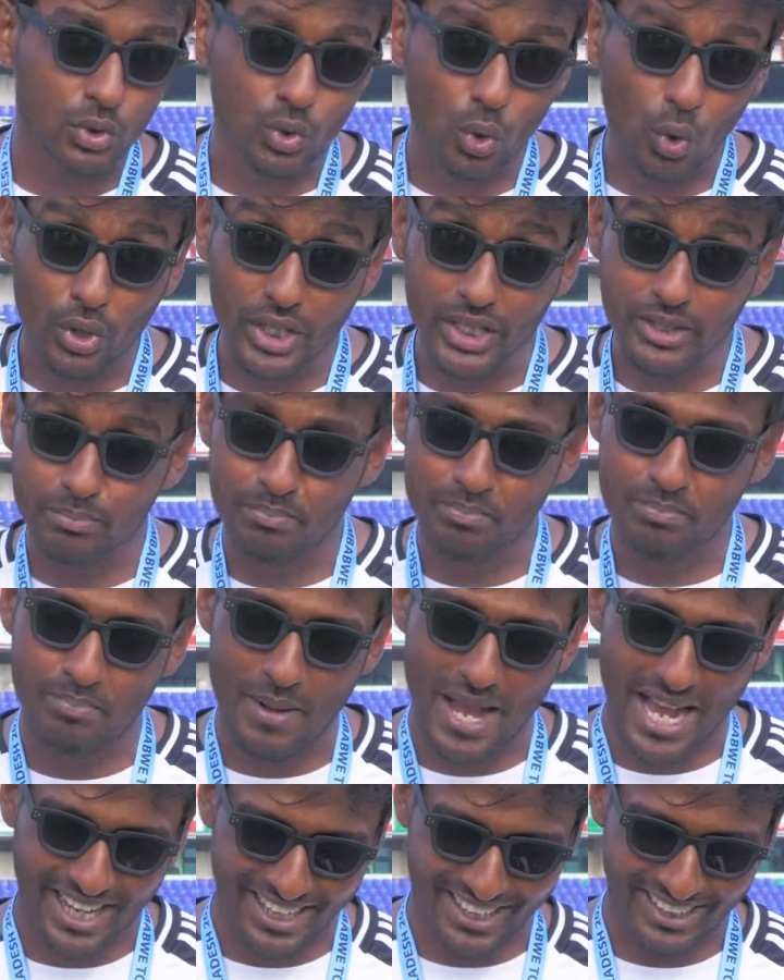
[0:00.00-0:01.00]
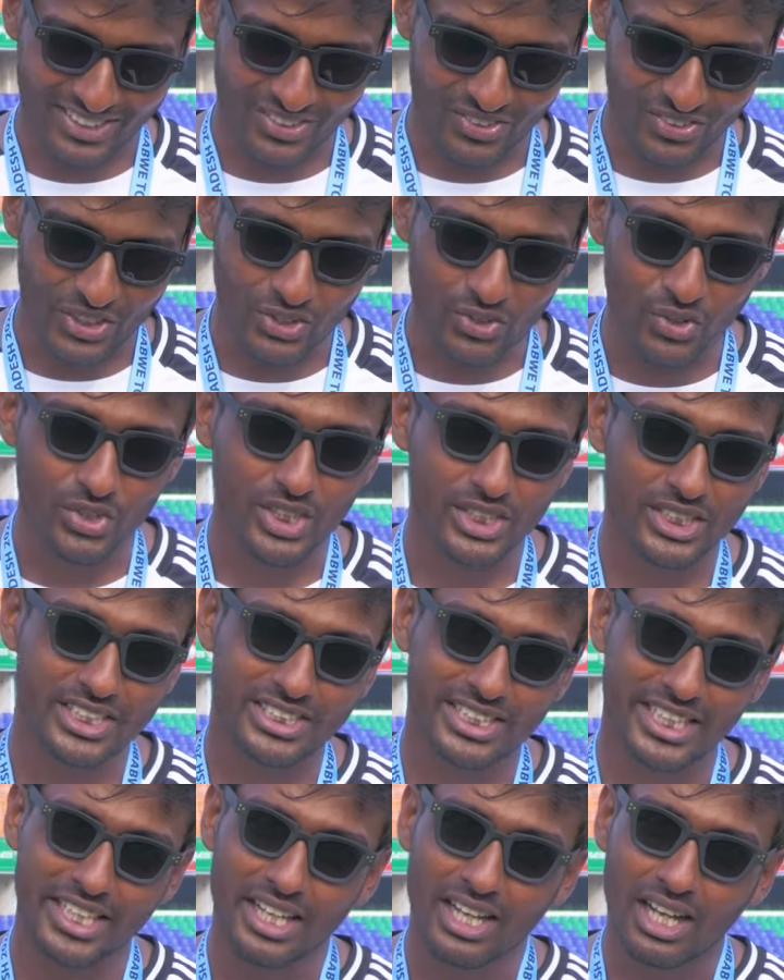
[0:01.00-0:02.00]
তড়িৎ ব্যাগে তড়িৎ গতিতে
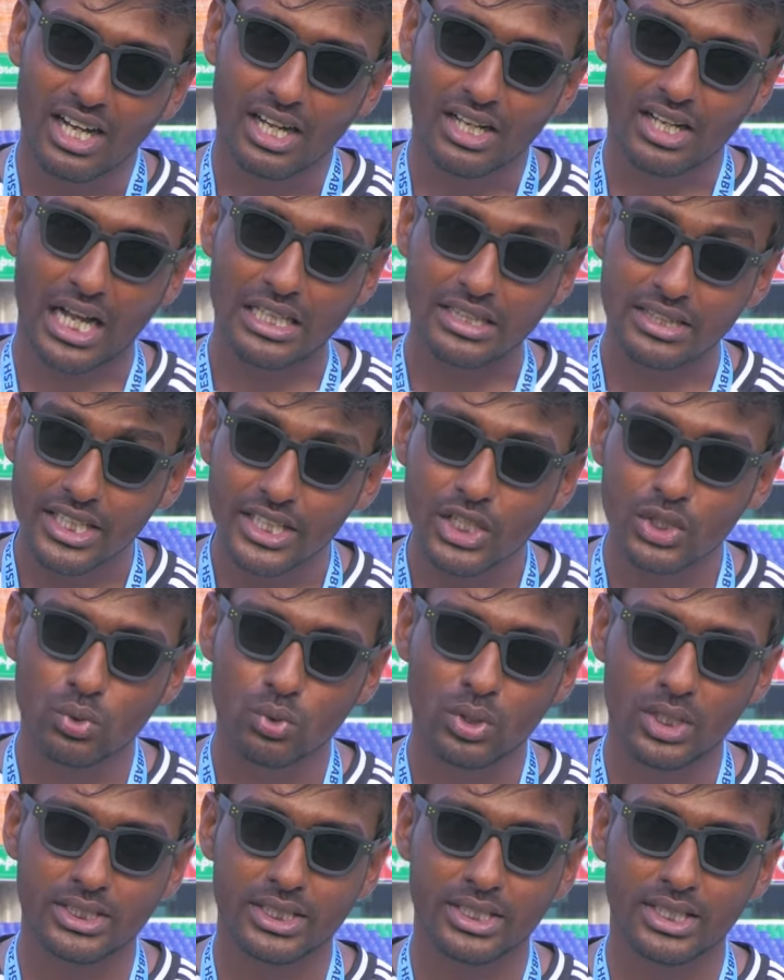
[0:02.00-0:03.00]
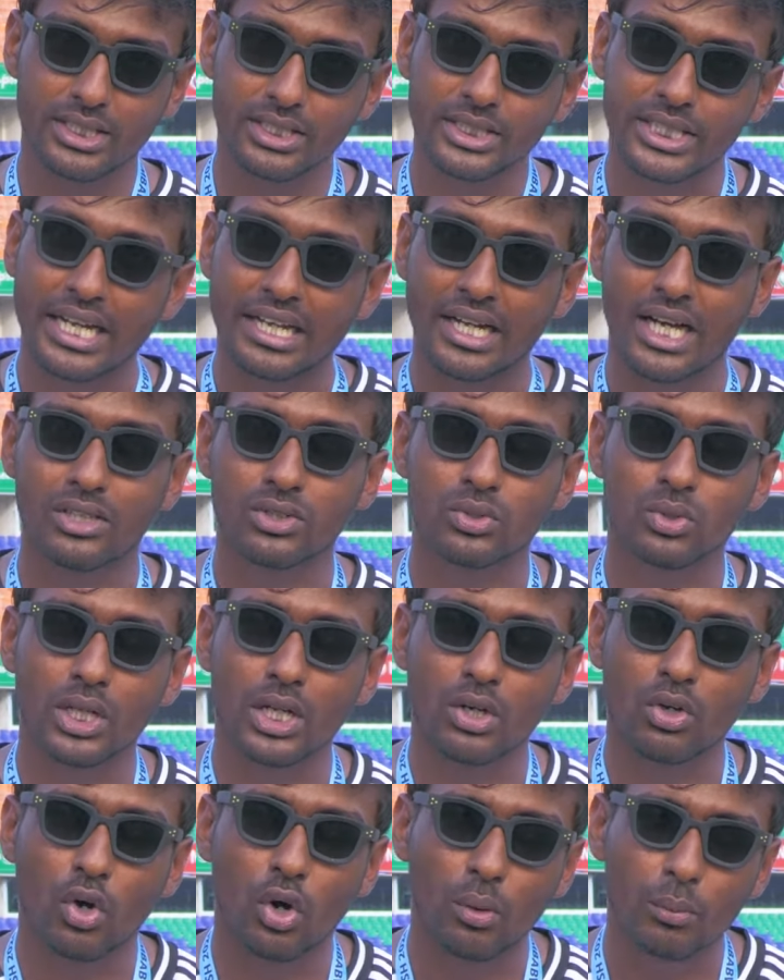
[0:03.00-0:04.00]
যেই রান তিনি তুলেছিলেন সেই রান
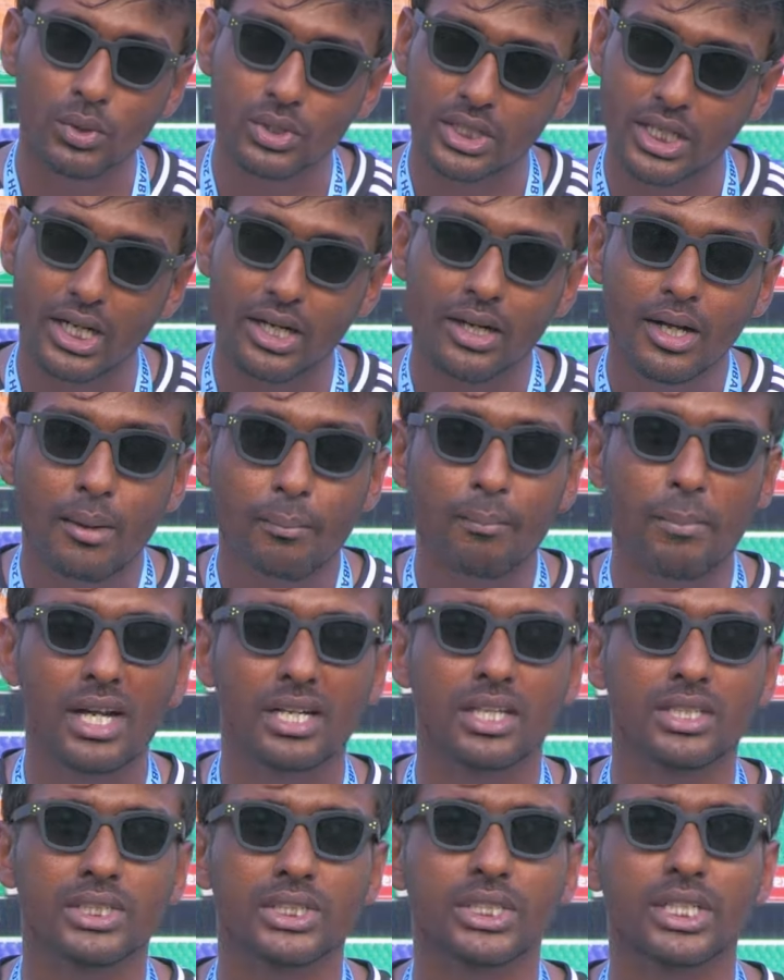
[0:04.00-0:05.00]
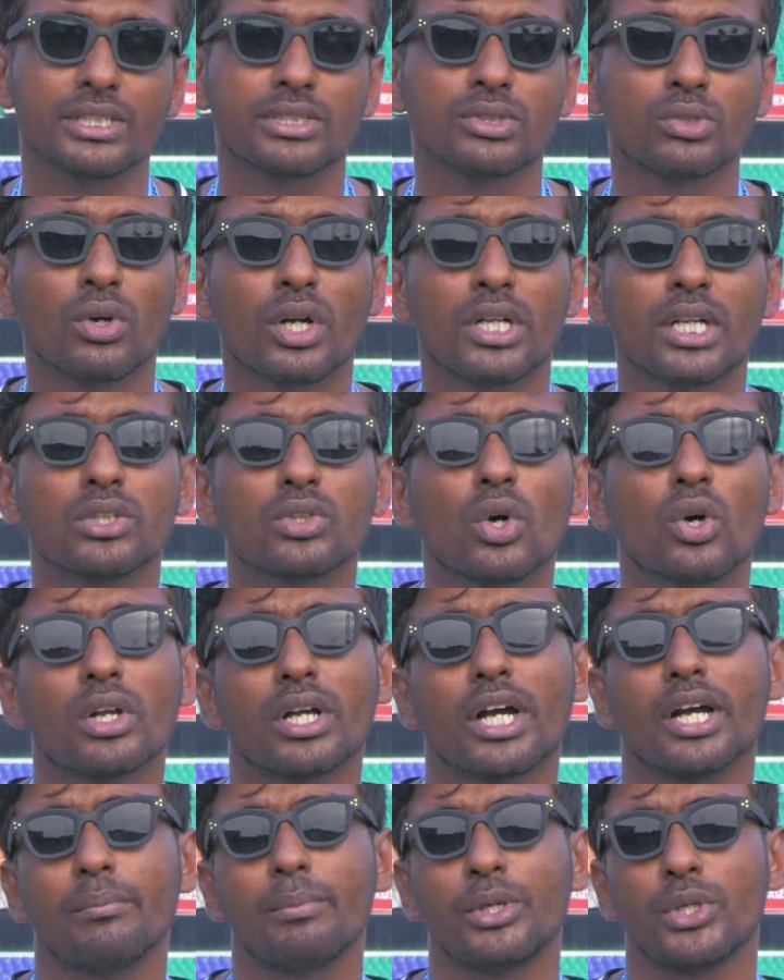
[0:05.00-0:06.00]
তোলার ক্ষমতা বাংলাদেশের স্কোয়াডের
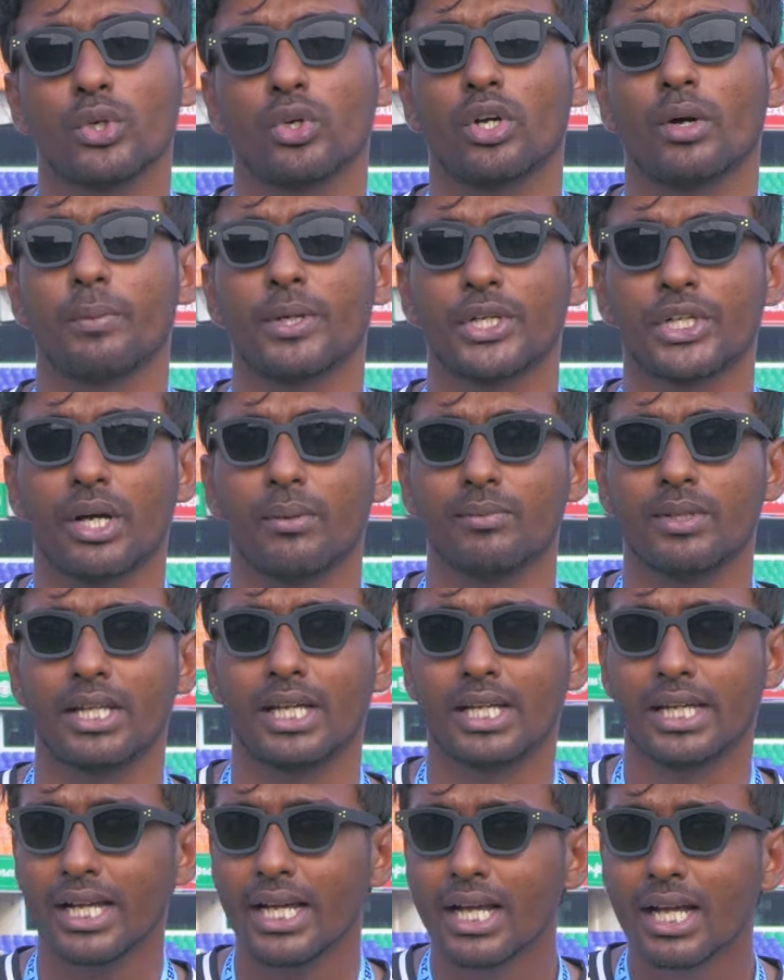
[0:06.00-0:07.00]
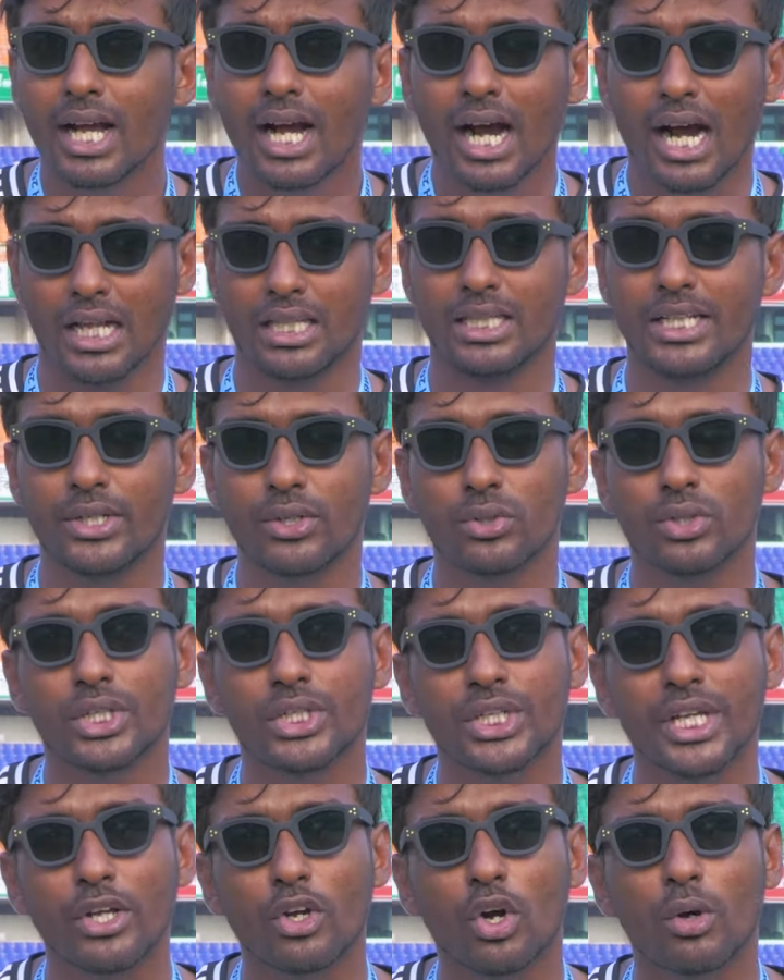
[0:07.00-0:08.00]
দরকার বিশ্বকাপকে সামনে রেখে আর লিটনের
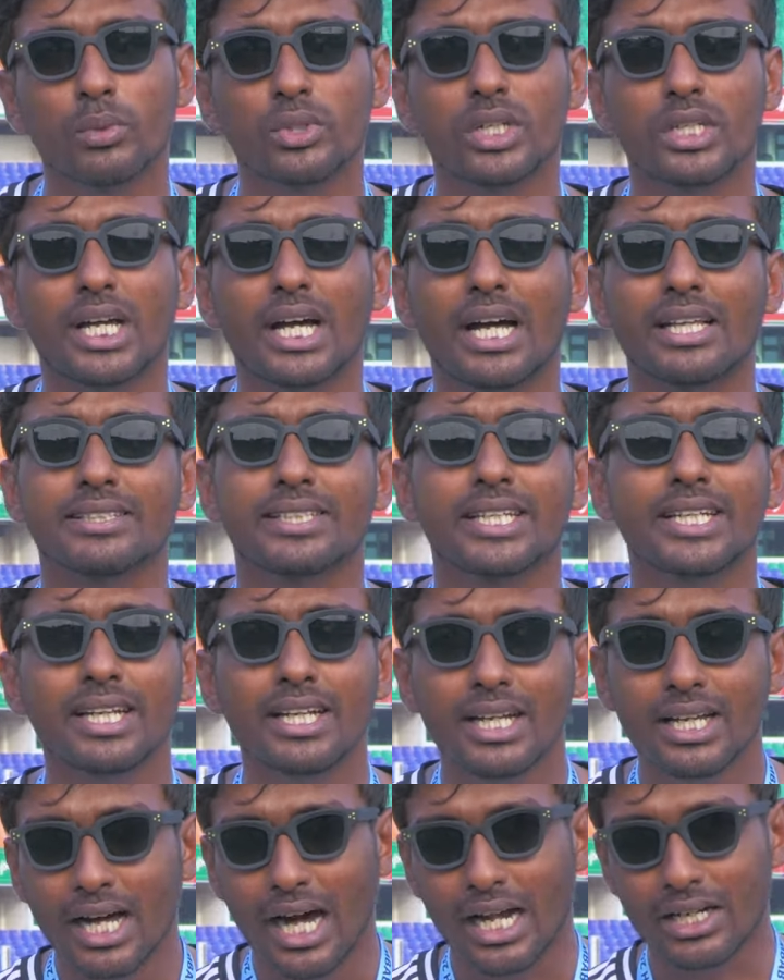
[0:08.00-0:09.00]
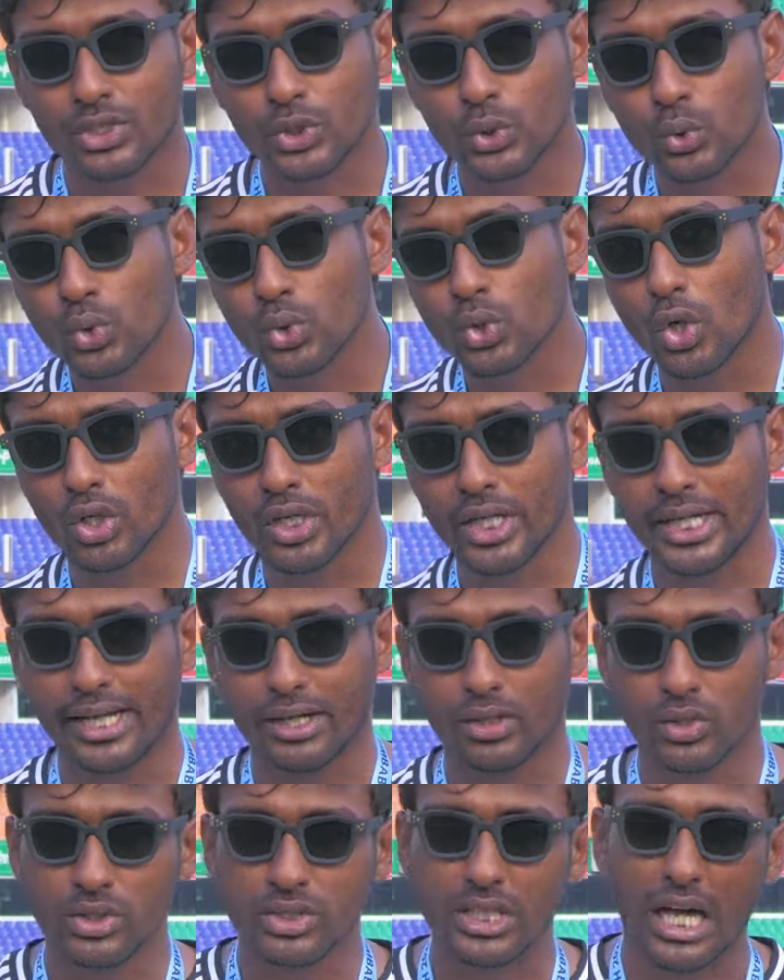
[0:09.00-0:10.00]
সেই ক্ষমতাটা আছে আর শুধু দরকার
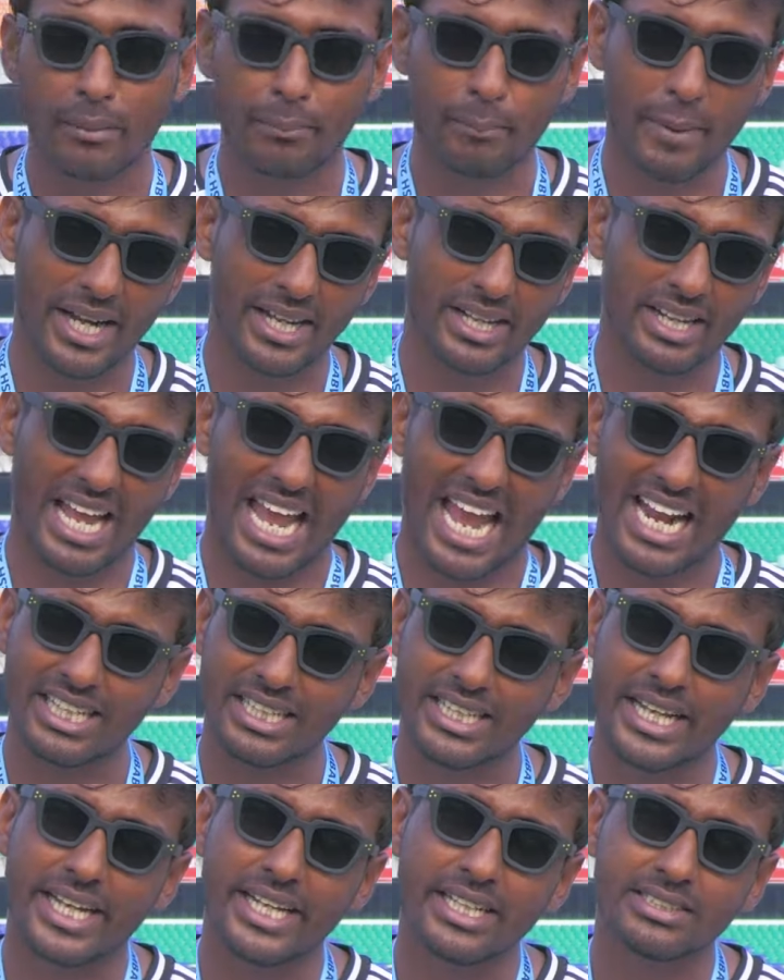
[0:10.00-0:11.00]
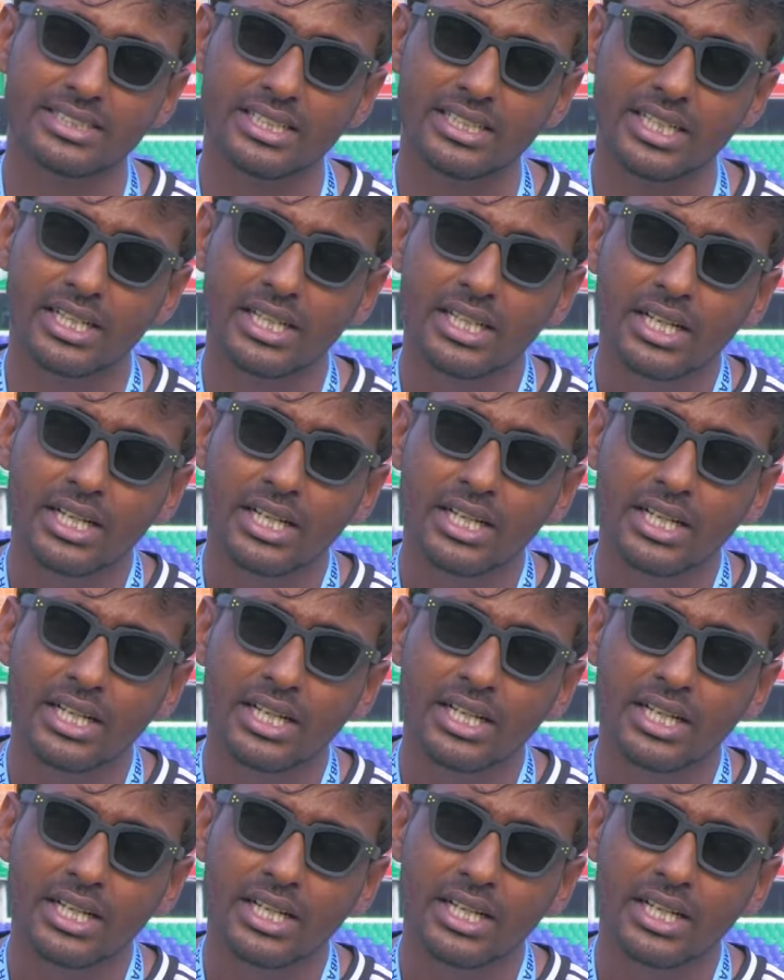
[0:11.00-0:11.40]
এখন তার ব্যাট একটা ইনিংসে